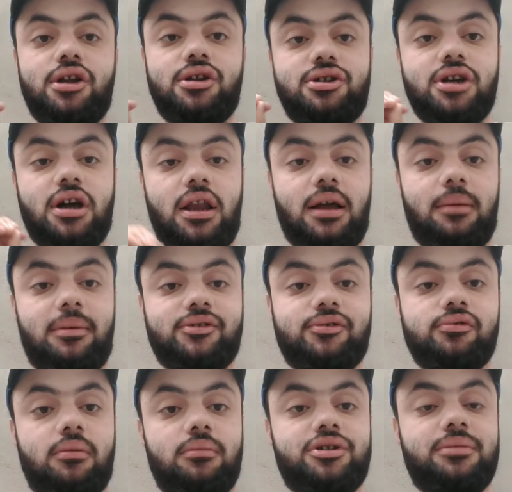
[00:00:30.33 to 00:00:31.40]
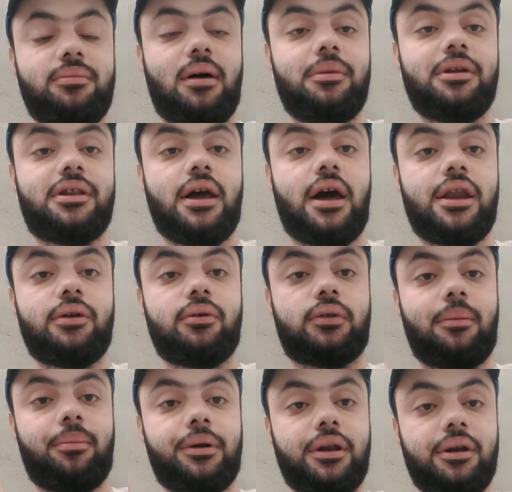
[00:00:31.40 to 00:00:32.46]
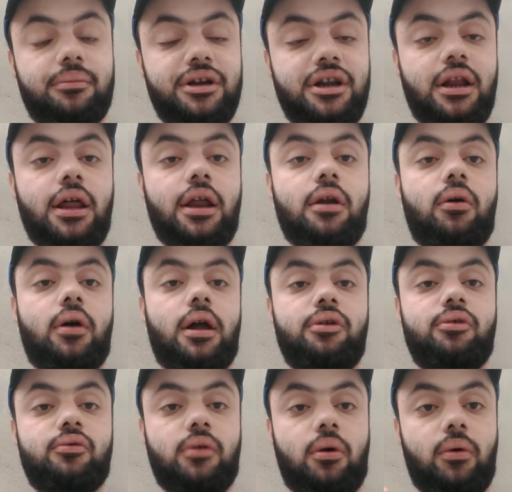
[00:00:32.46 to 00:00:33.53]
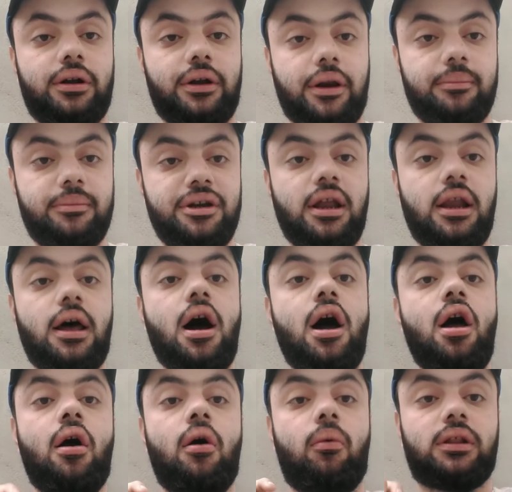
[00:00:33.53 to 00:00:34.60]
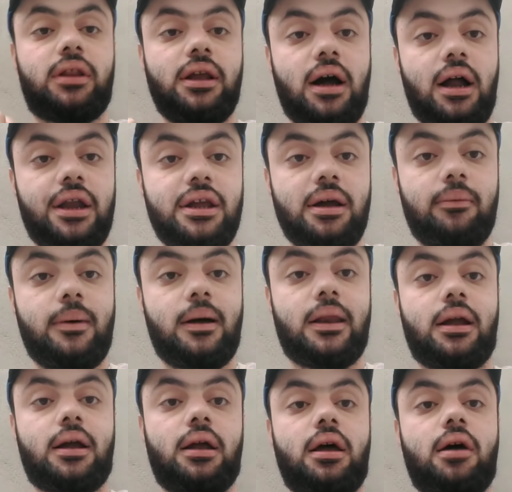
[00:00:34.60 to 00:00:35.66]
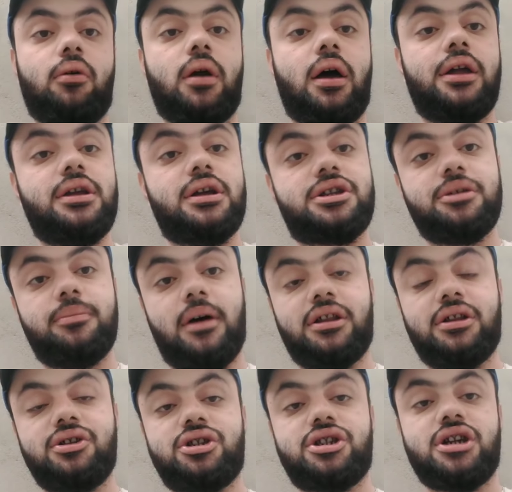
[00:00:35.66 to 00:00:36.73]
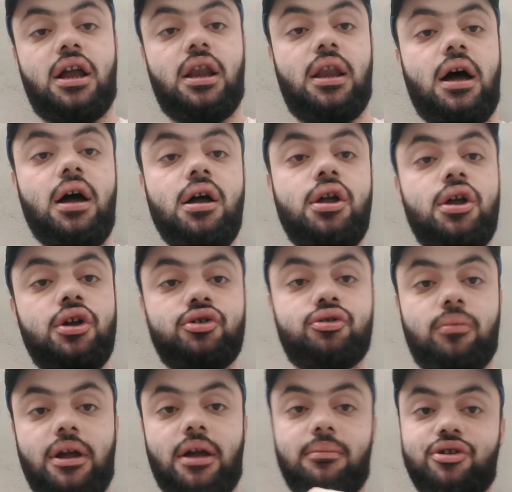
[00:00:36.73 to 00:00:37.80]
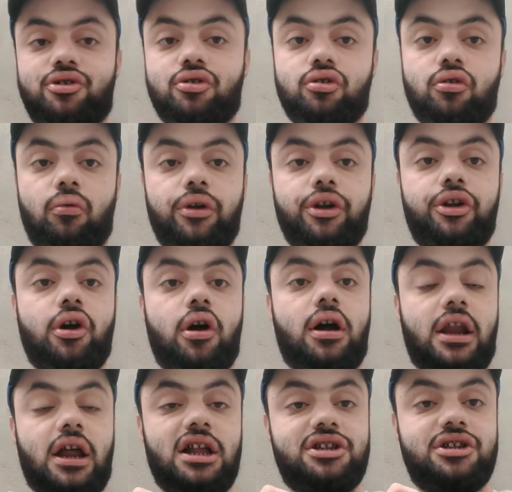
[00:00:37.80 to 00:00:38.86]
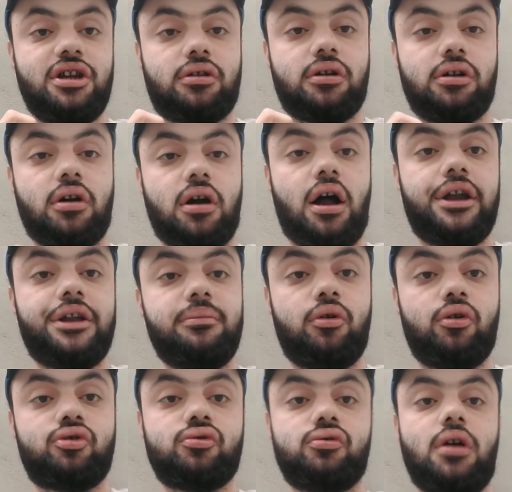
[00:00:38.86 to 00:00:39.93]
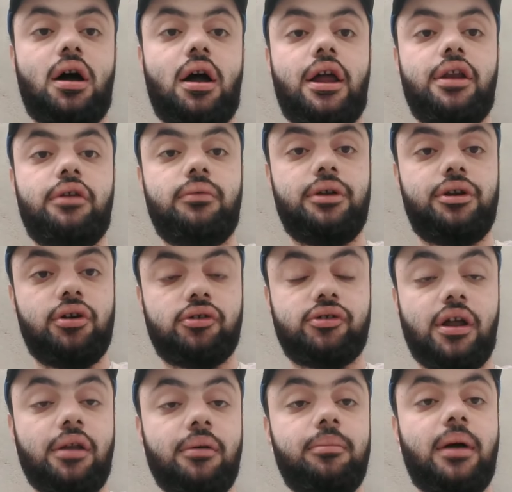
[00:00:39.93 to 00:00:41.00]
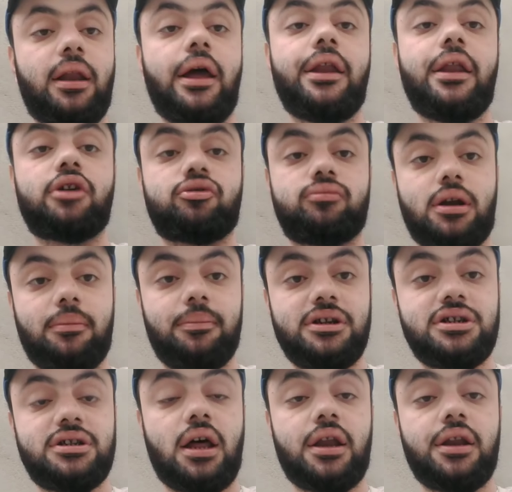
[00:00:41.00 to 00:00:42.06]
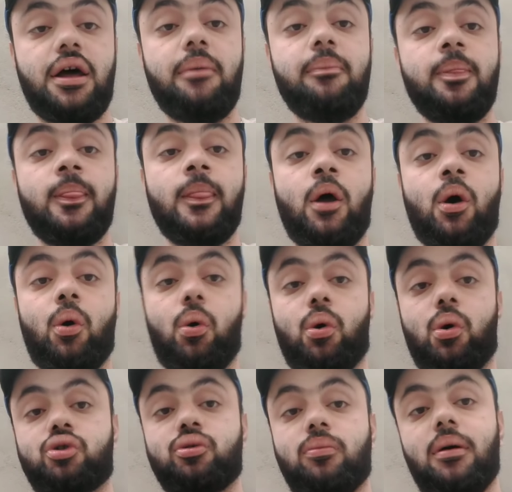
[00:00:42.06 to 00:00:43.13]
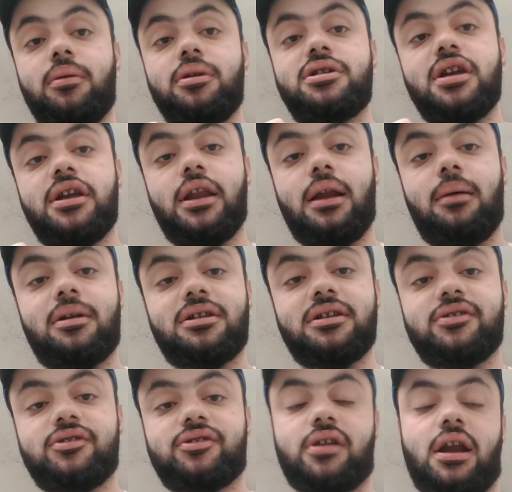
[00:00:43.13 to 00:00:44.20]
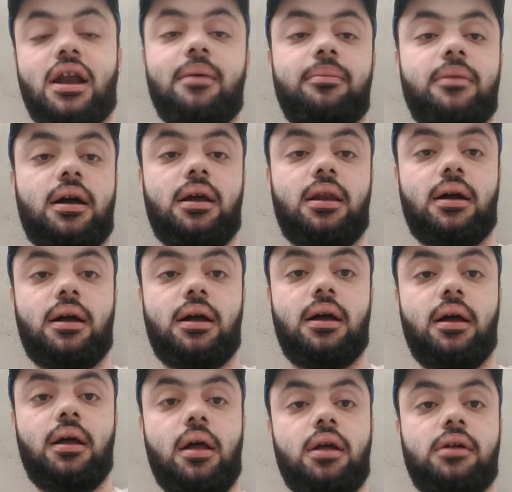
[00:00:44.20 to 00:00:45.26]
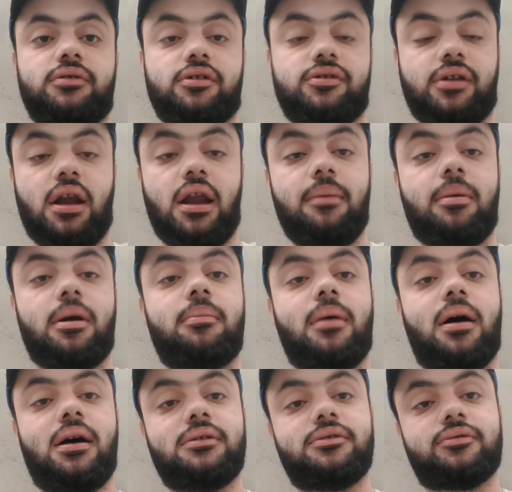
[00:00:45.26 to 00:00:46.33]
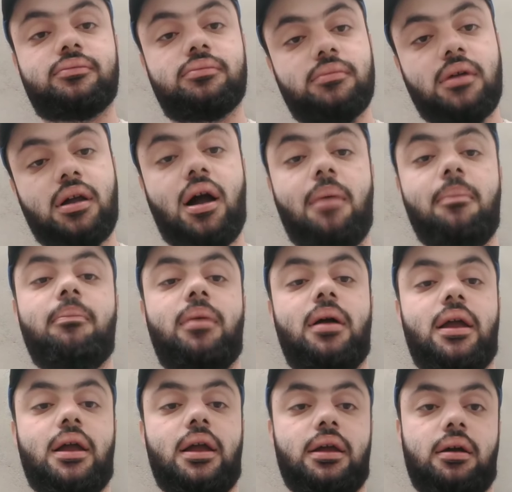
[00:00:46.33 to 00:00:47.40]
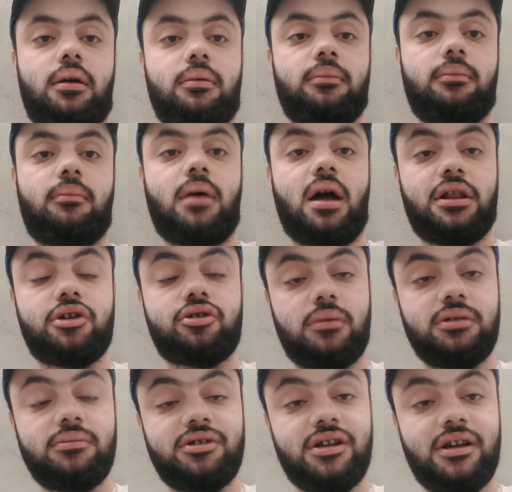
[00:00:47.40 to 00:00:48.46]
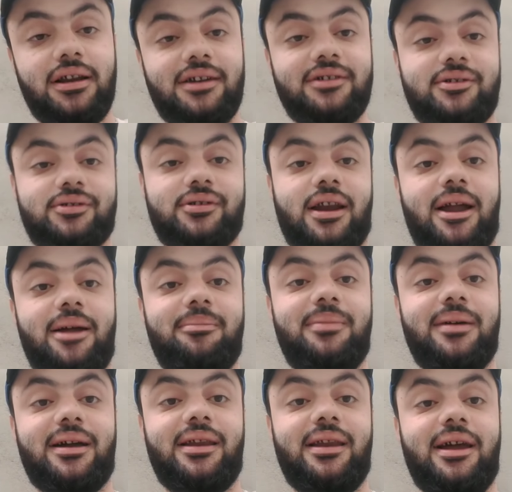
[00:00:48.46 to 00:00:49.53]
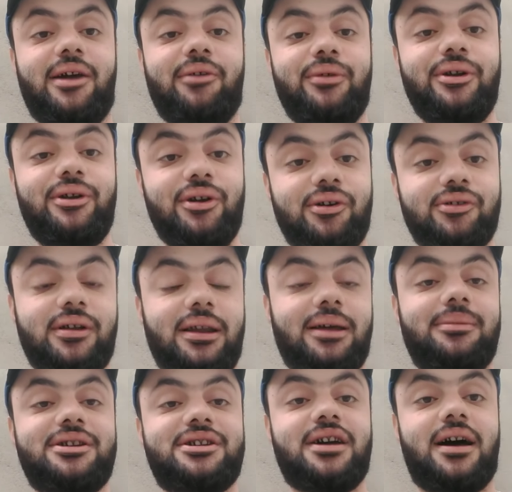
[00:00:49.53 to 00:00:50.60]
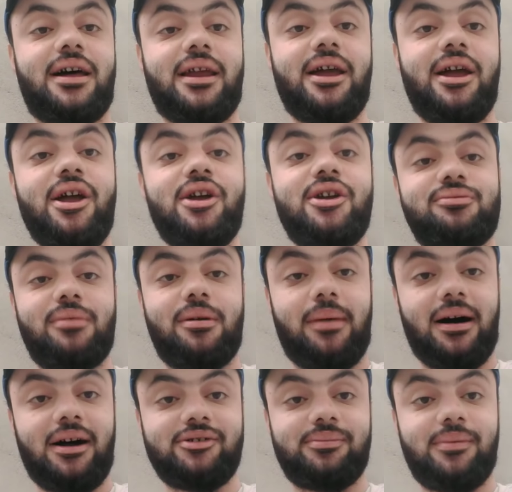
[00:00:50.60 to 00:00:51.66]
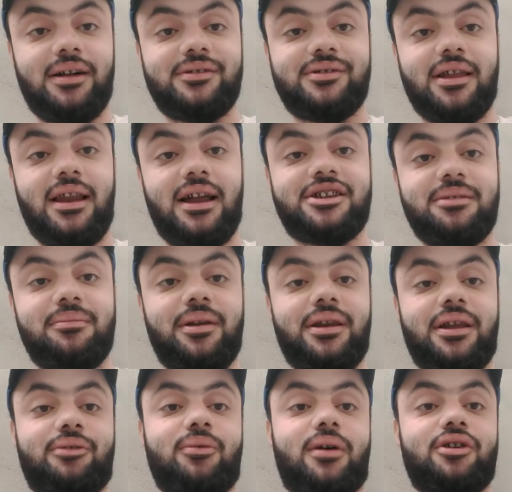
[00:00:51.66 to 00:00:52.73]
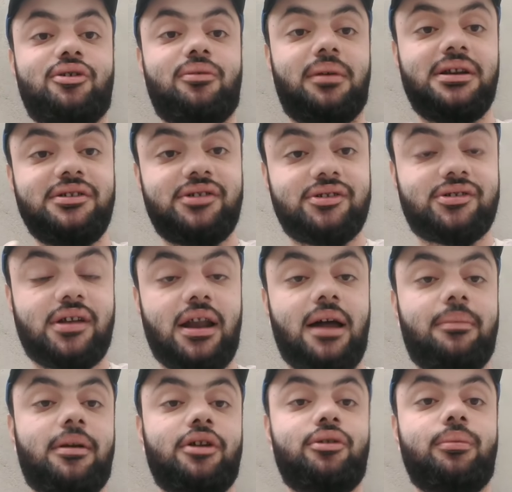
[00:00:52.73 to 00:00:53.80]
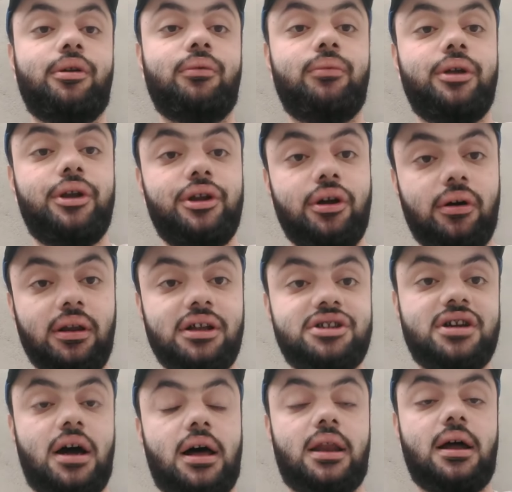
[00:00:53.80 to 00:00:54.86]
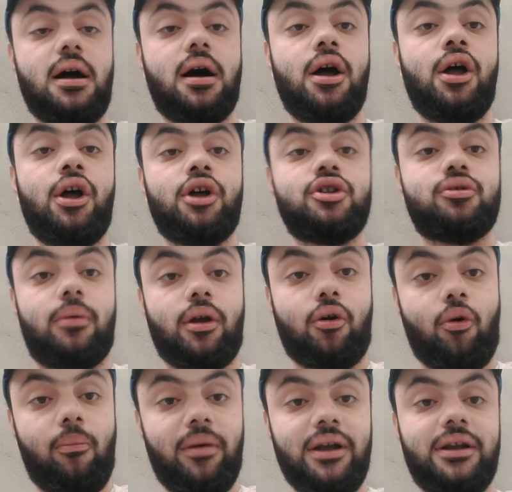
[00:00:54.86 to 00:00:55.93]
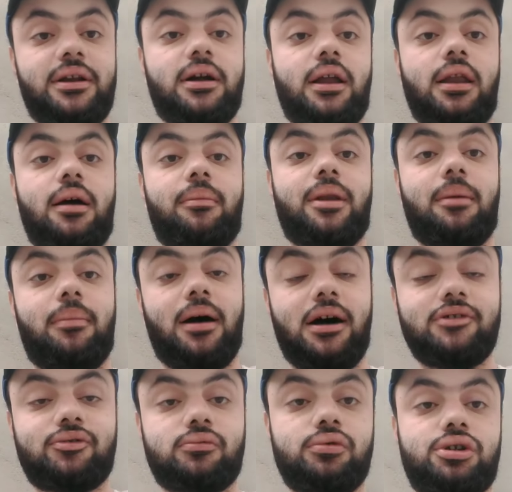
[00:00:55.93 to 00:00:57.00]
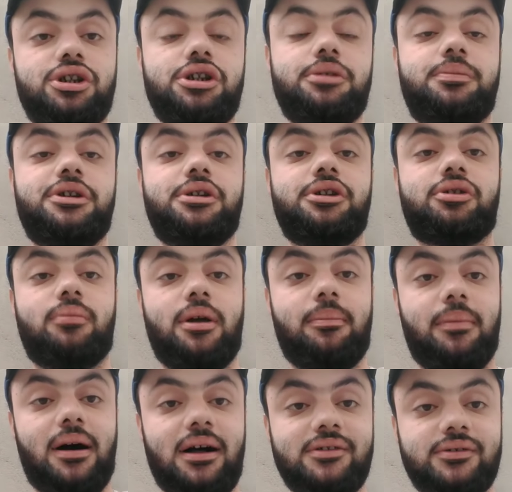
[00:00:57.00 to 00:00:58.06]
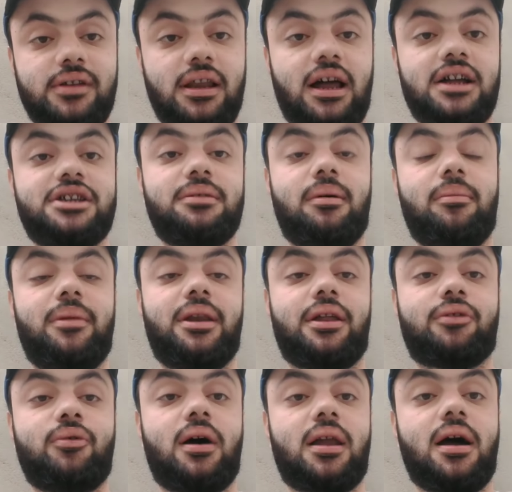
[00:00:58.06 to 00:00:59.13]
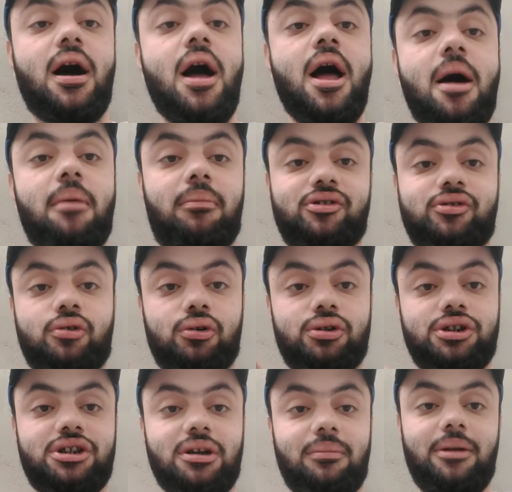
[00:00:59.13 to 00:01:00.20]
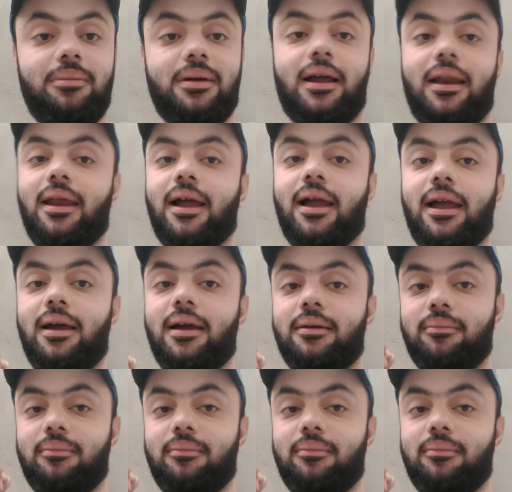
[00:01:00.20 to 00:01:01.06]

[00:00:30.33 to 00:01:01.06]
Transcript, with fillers: इनशाला बस हमेशा माँ भी तैयारी को था पर टर्मिनल रहो गया न्यू टर्मिनल पति गाड़ी अब बारे कना गुड़ा ये अच्छी बात इनशाला तुम्हें हमेशा जो वीडियो कराची का जो गाड़ी मौजूद है इन वीडियो सा बने ना पेश पेशदार ना और तुम्हारा चैनल हमारा सब्सक्राइब ना करने का सब्सक्राइबर बाज़ कम बह गया बायदशमन चैनल सब्सक्राइब भी करें वीडियोज़ ना बेचारे मैं बास बास दिला चे मिन्नत वार जो मनी सब्सक्राइबर जो मैंने वीडियो ना चाह रहा जो ना कमेंट करना मना बास खुशी भी मैं बास दिला चे मैं मिन्नत वारा बस कोशिश हमें भी करें के